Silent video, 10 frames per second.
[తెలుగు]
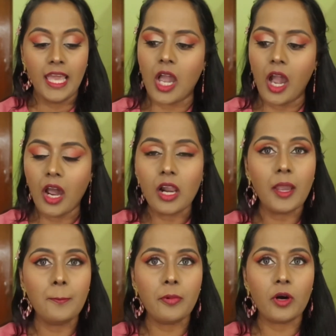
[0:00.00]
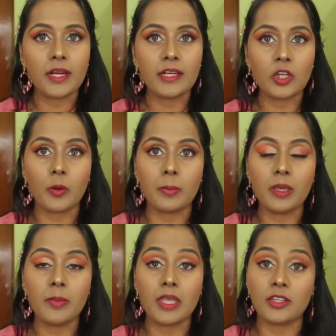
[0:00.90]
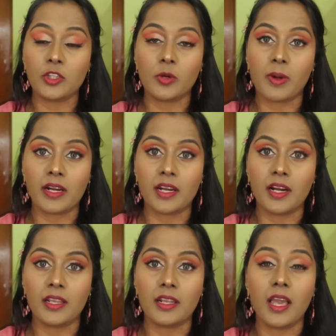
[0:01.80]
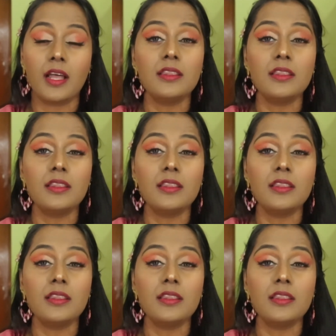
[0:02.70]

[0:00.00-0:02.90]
చాలా ఇంపార్టెంట్ టాపిక్ మీ అందరితో మాట్లాడాలి